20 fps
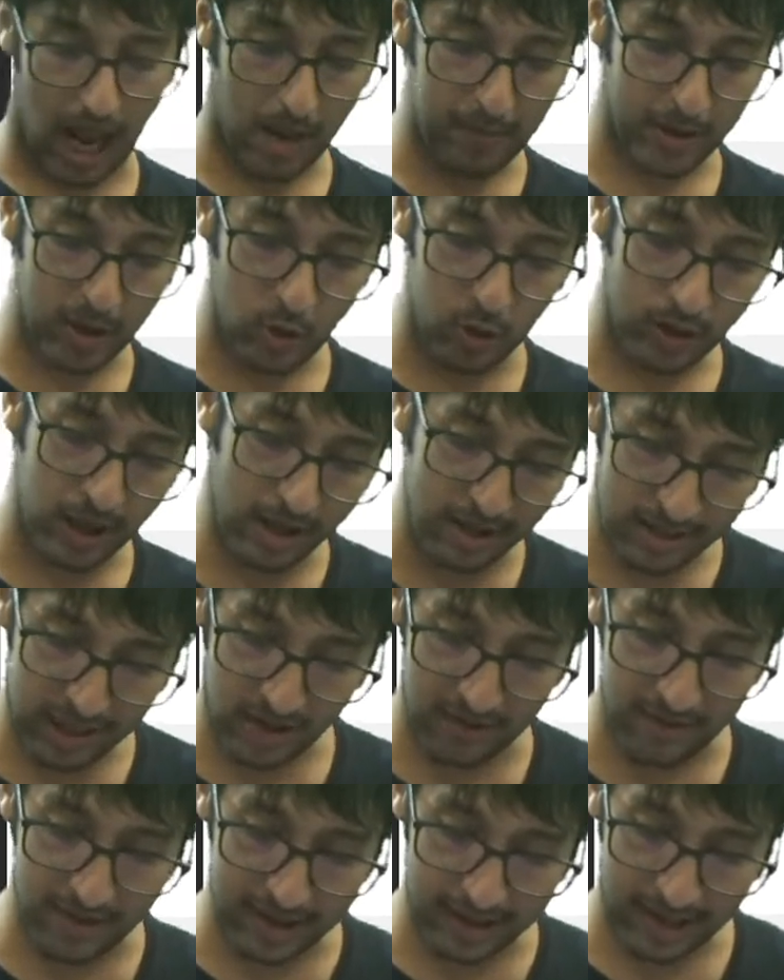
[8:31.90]
पे यूज़ है ना
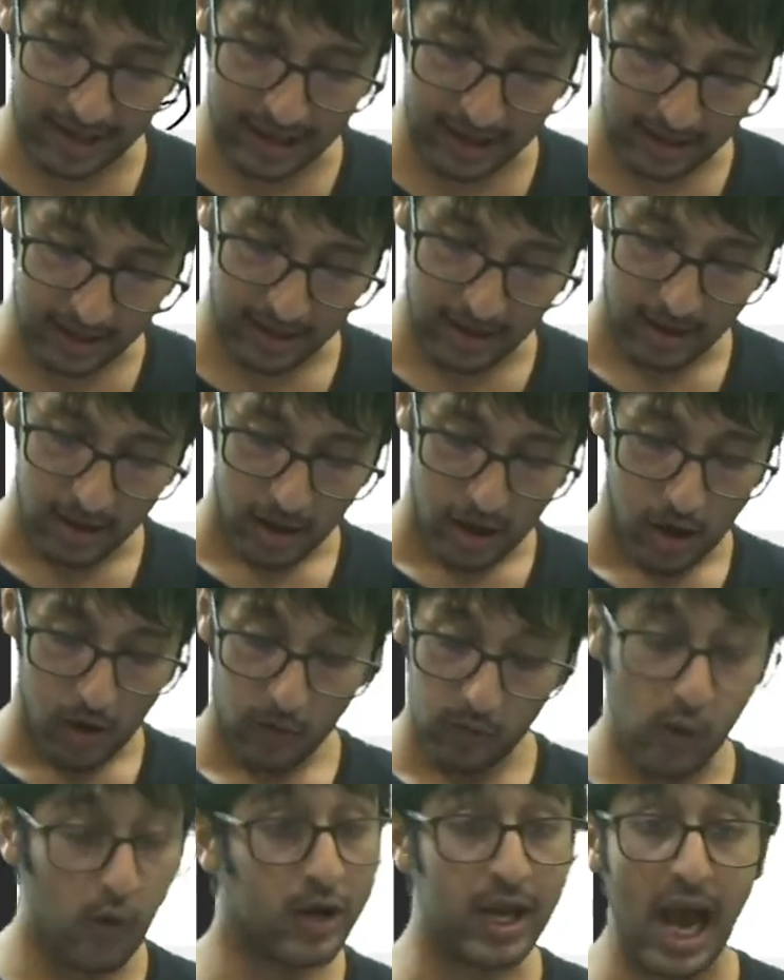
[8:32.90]
सेवन के लिए
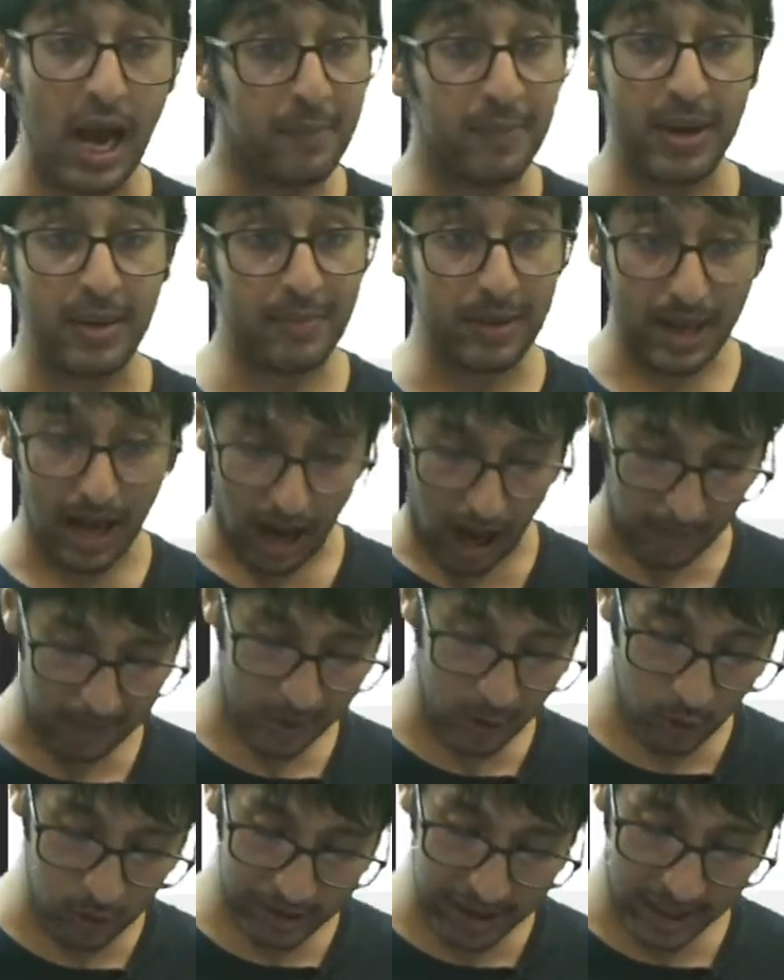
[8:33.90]
वो यहाँ पे अब यूज़
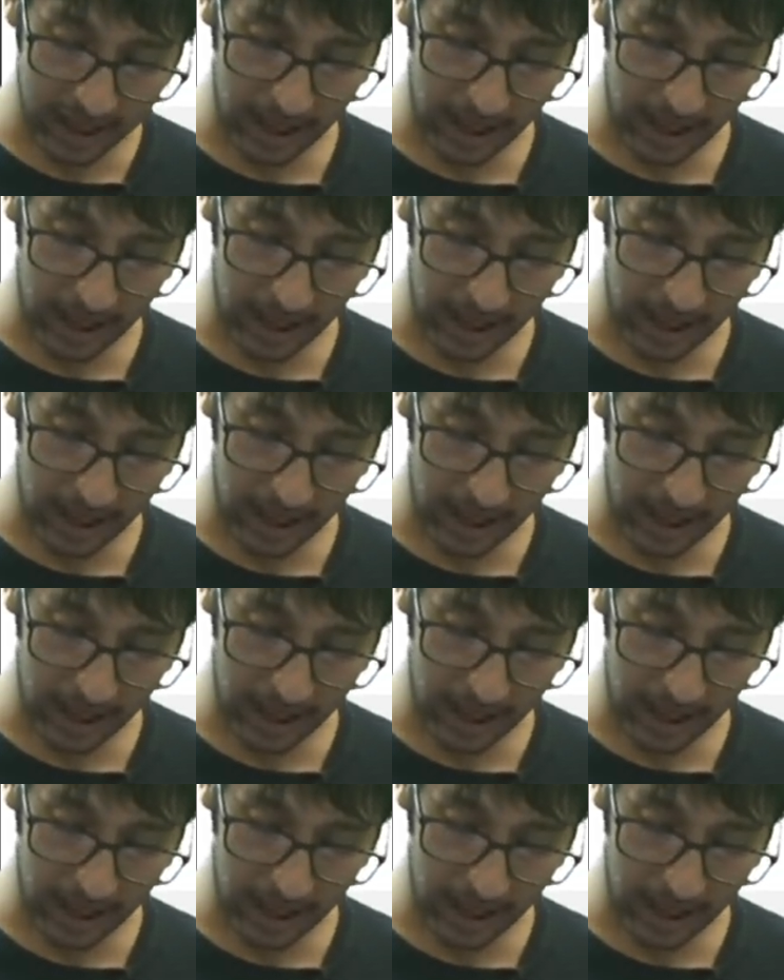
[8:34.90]
नहीं कर